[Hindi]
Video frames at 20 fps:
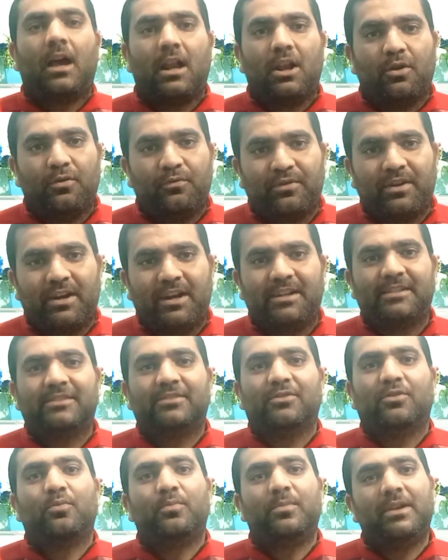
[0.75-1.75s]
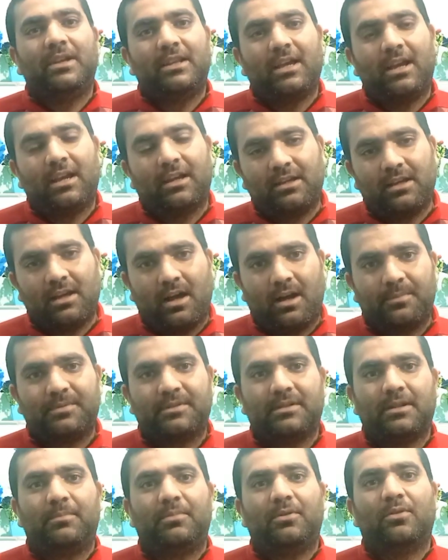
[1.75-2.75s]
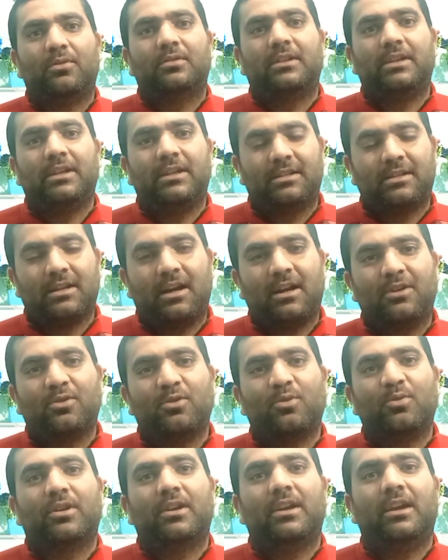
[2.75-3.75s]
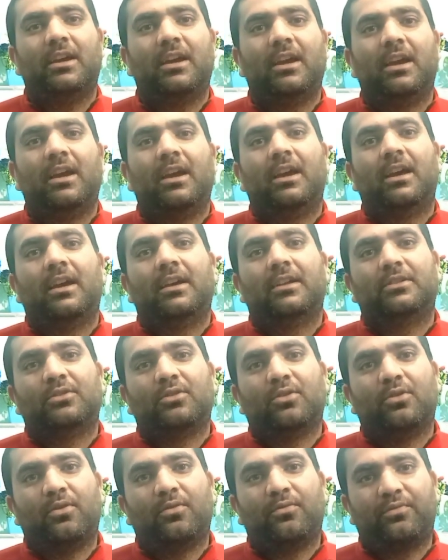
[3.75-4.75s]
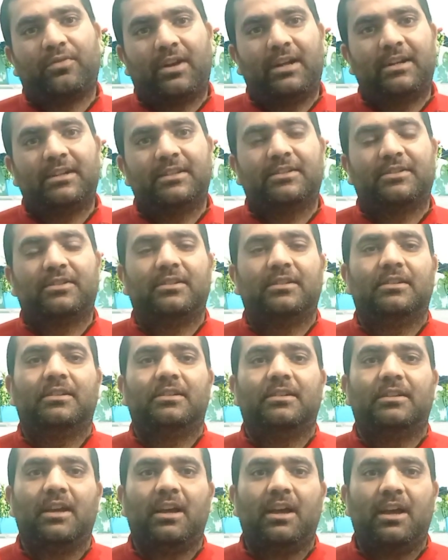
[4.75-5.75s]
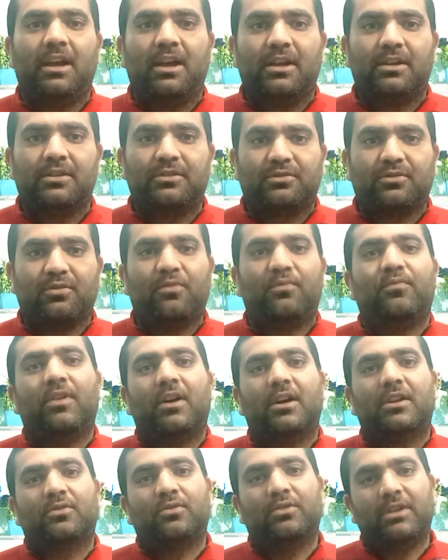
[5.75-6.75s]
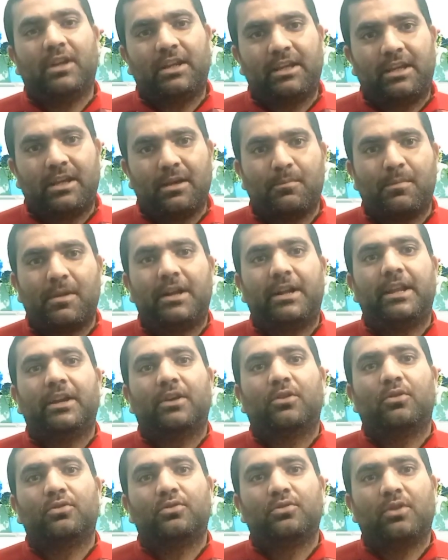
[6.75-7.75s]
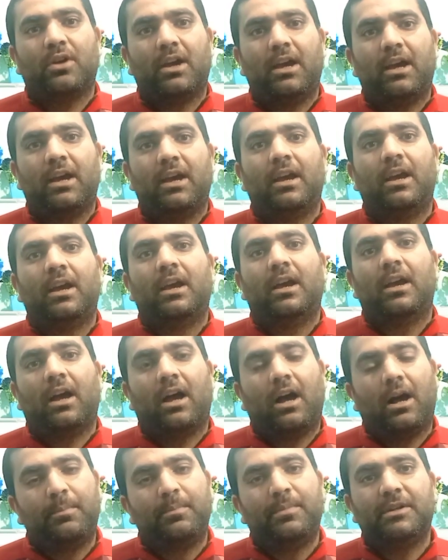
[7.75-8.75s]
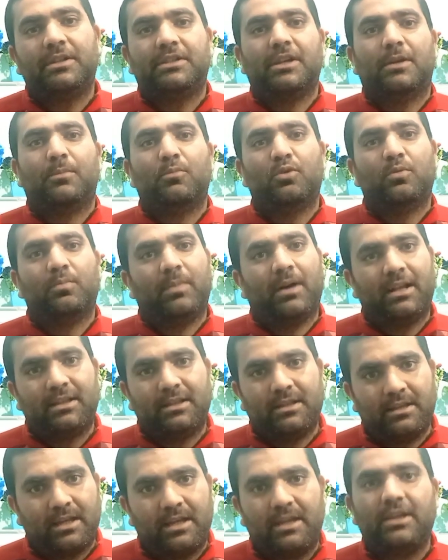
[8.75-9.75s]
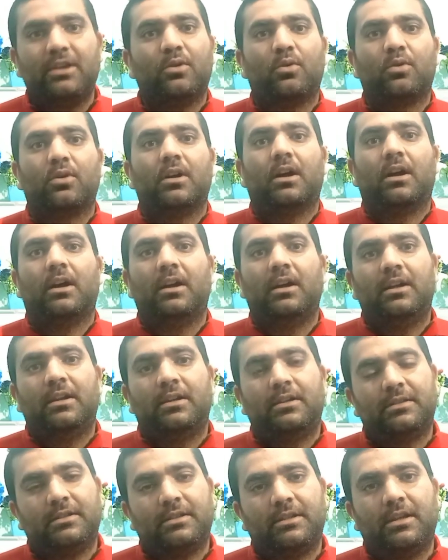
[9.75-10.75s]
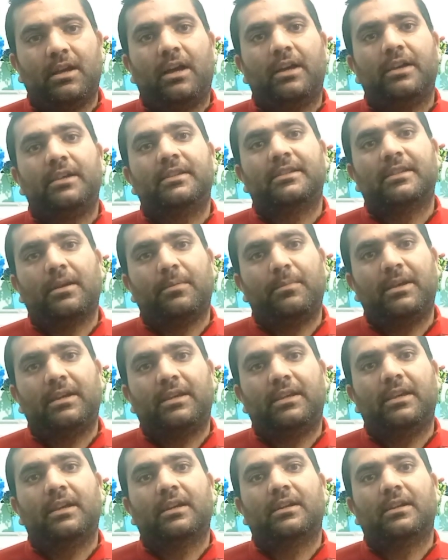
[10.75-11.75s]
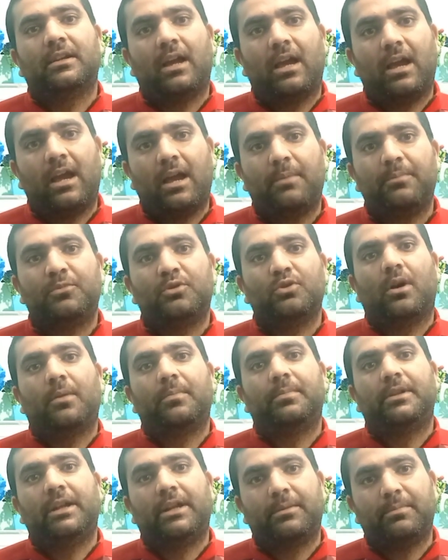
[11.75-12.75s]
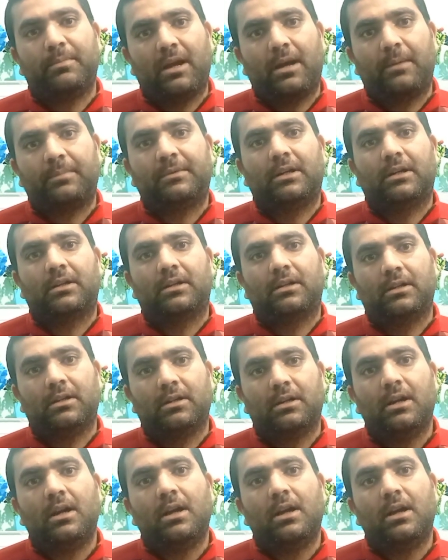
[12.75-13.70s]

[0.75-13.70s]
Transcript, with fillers: हेलो फ्रेंड्स उम्मीद है कि आप सब लोग ठीक ठाक होंगे तो फ्रेंड्स सोमवार को यानी कि मंडे को जो है अब जम्मू बंद नहीं होगा जी हाँ इस समय की एक अहम जो अपडेट मैं आप तक